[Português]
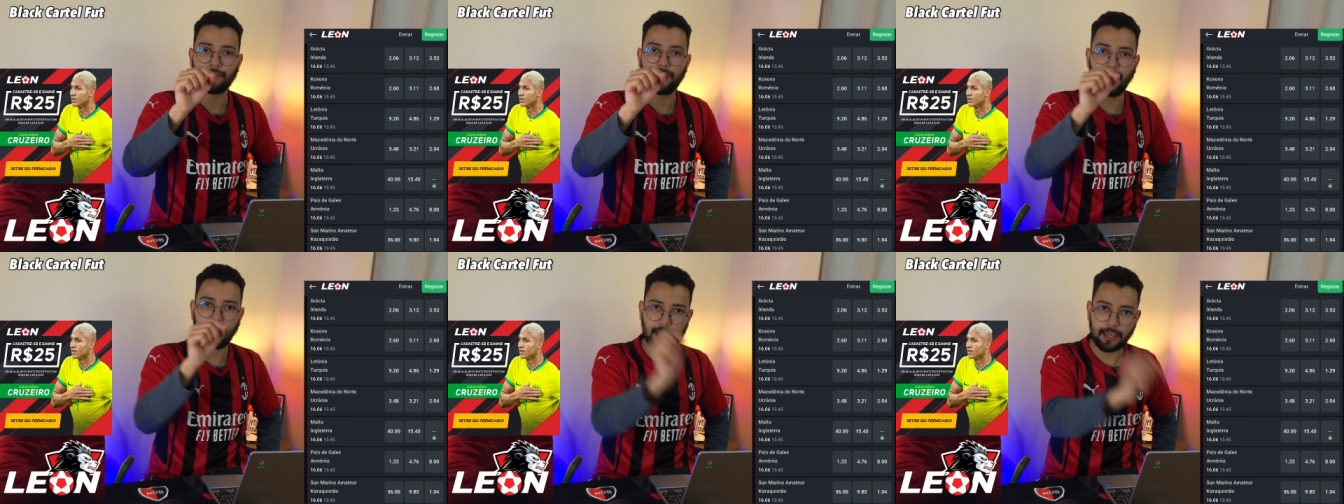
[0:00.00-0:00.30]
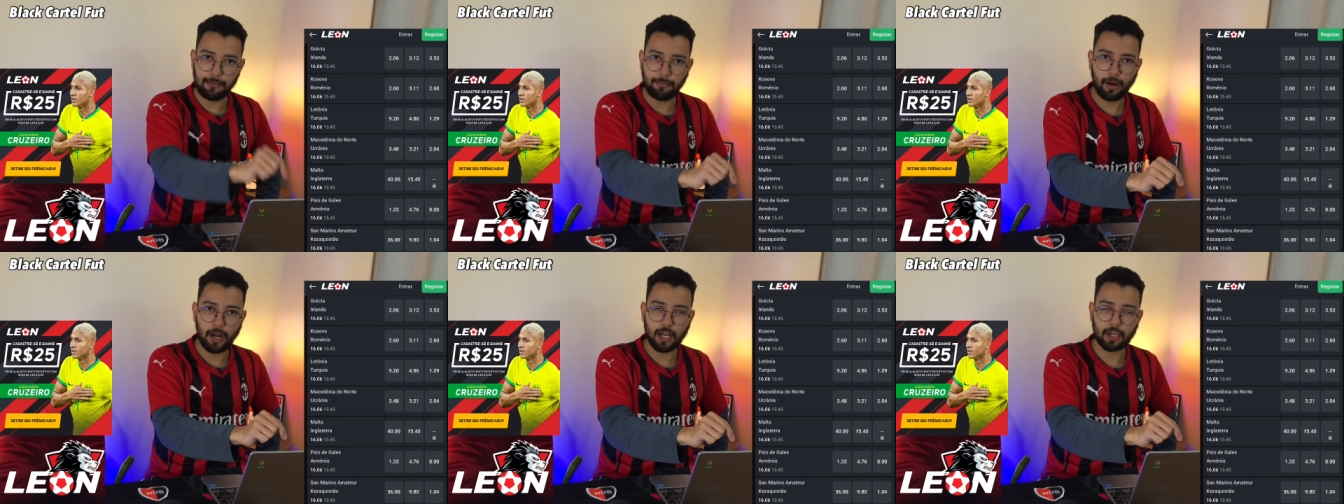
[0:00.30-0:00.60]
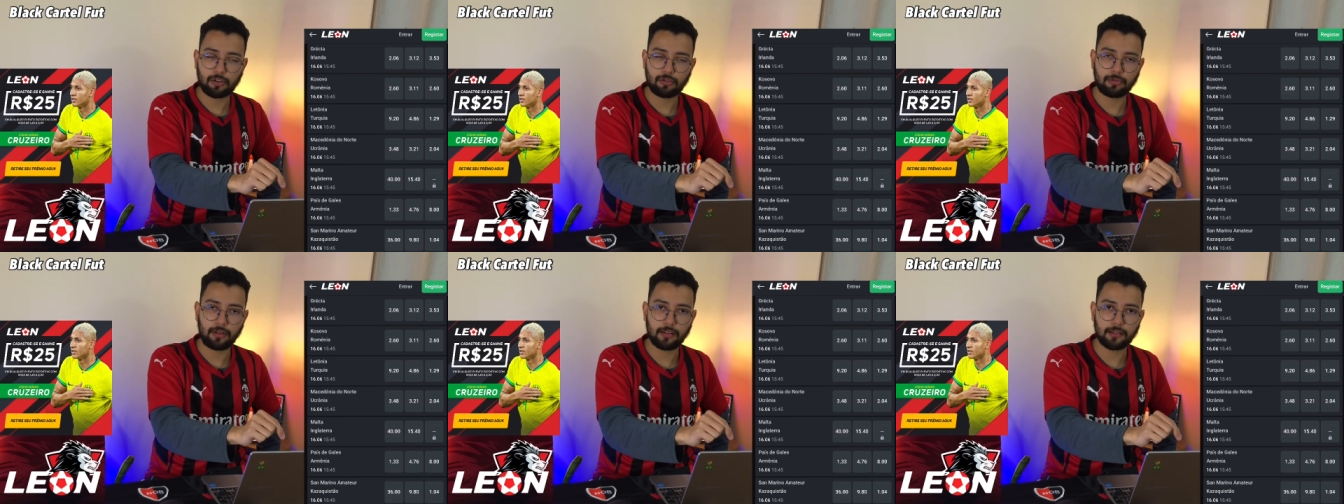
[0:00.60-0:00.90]
aqui
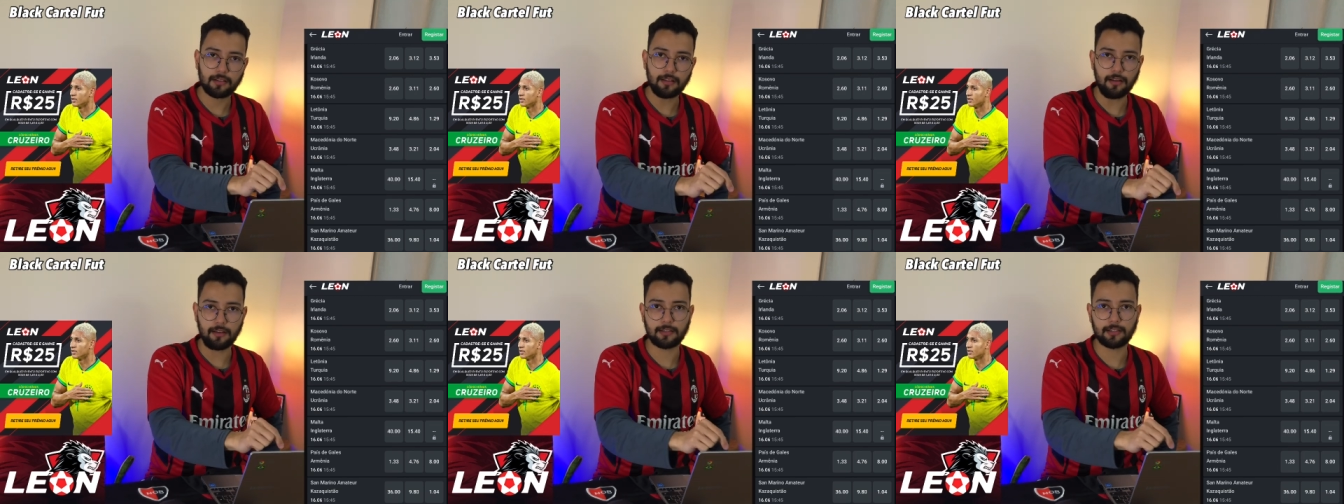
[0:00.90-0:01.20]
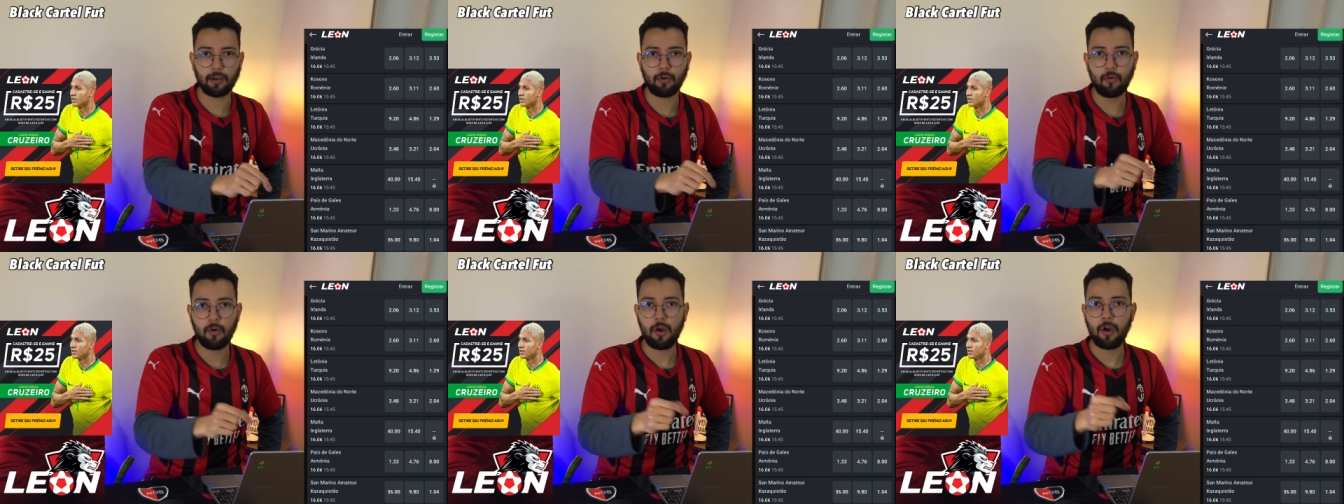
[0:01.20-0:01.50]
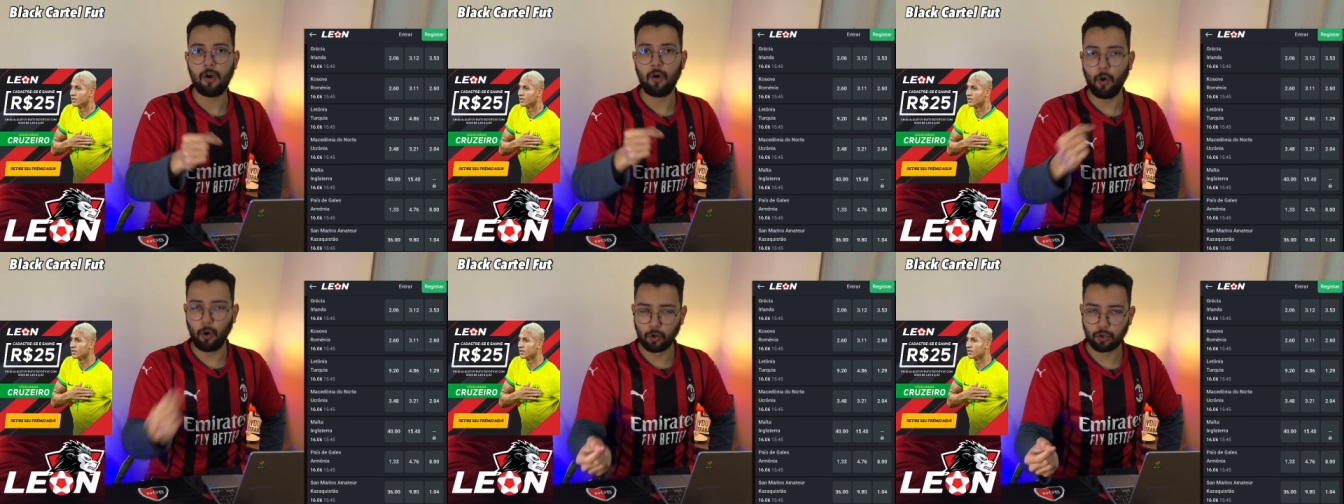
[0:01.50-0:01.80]
embaixo na descrição
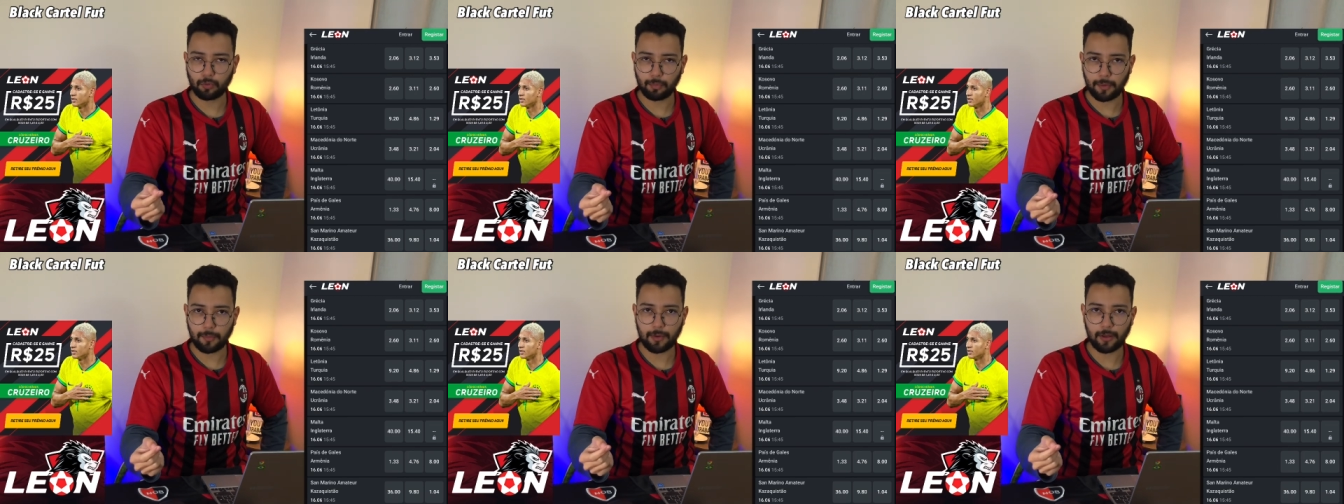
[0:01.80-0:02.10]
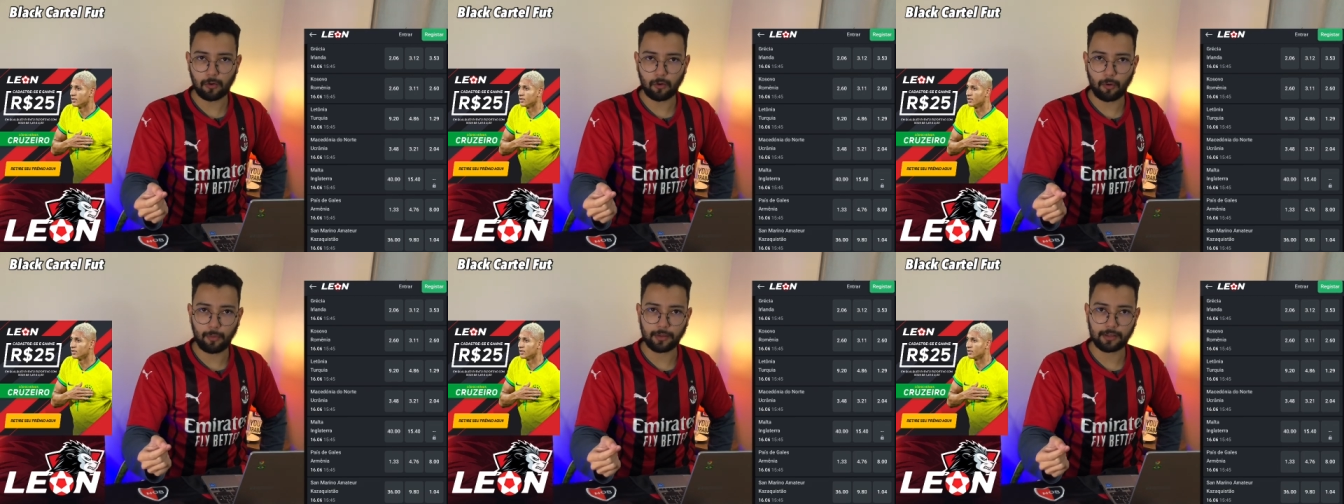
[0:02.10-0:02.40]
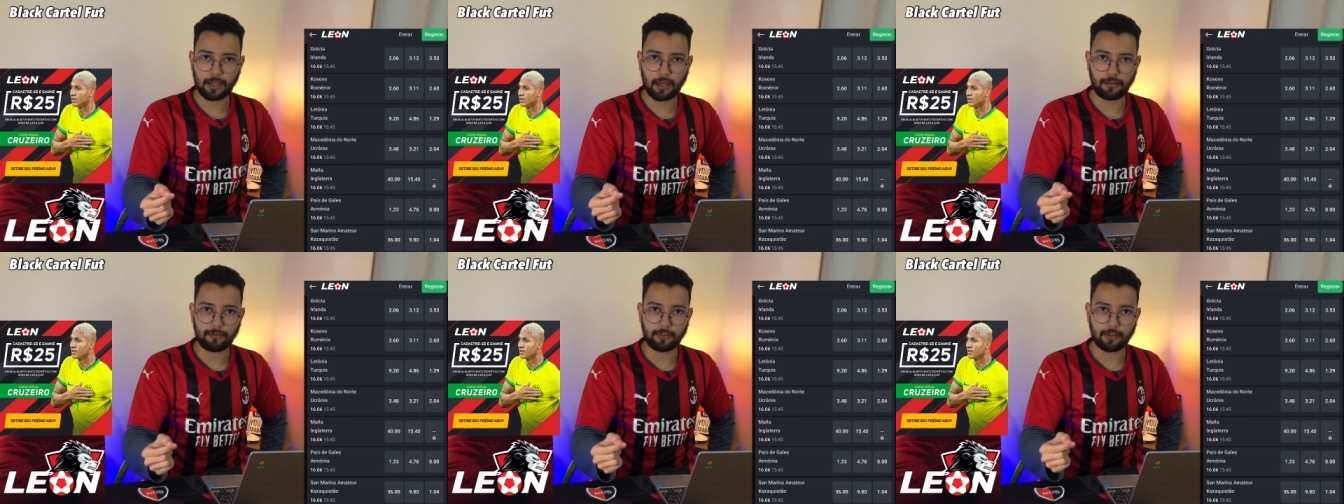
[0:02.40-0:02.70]
ou no primeiro
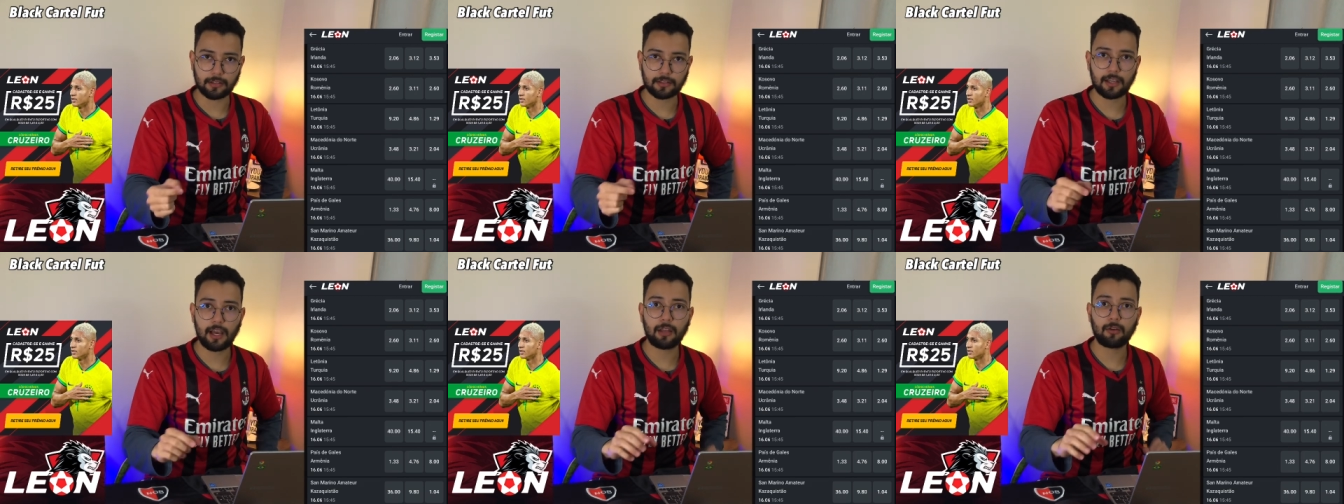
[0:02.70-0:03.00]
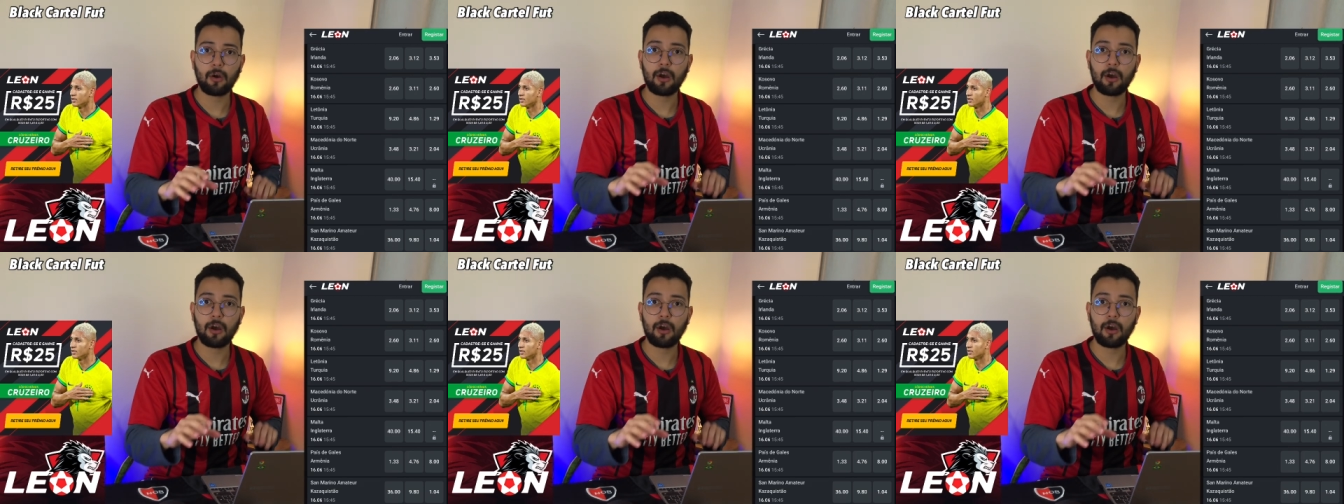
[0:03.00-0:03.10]
comentário fixado,